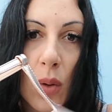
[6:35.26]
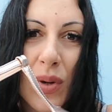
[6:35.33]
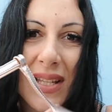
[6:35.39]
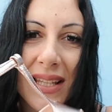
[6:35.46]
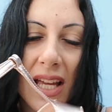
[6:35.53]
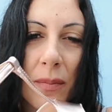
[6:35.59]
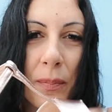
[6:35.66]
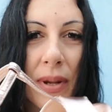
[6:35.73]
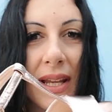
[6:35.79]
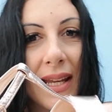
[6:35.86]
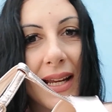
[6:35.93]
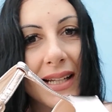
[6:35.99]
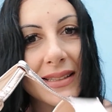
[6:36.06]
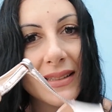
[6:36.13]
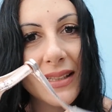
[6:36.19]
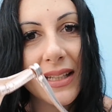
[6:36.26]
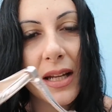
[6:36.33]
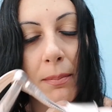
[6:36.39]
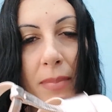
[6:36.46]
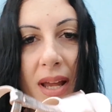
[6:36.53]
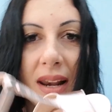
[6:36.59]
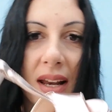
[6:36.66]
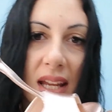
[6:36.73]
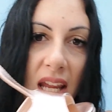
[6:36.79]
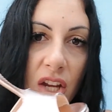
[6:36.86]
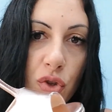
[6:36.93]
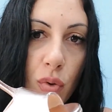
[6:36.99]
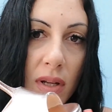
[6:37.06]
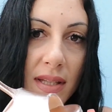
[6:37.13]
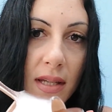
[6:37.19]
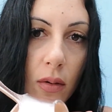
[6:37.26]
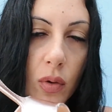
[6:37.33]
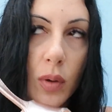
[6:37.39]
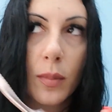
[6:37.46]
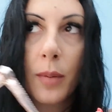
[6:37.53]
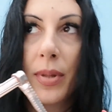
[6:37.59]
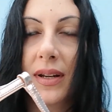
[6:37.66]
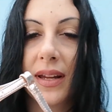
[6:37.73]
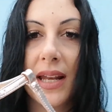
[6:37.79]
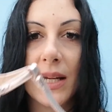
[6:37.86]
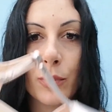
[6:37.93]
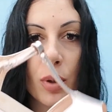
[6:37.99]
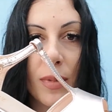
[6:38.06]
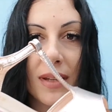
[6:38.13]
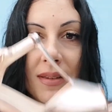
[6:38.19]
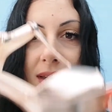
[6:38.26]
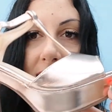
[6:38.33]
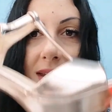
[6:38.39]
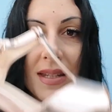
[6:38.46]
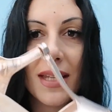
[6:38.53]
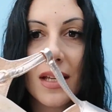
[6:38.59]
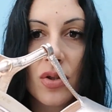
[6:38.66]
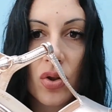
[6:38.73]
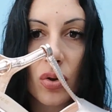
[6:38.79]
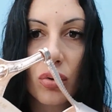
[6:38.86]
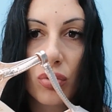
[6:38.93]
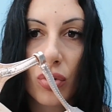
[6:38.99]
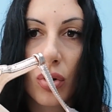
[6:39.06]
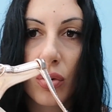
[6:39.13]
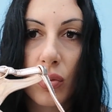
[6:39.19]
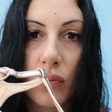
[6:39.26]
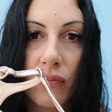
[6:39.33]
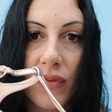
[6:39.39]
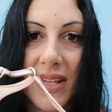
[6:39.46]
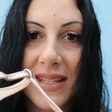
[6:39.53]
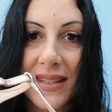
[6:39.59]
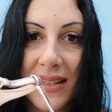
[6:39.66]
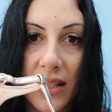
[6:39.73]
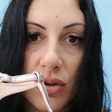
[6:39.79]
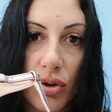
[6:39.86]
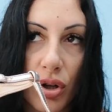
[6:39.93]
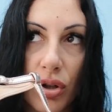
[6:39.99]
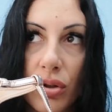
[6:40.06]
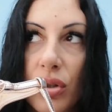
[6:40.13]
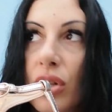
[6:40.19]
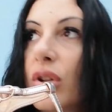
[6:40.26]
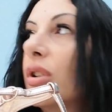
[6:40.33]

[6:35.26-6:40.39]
una scarpa elegantina barra casual secondo me perché la puoi mettere sia sotto un vestito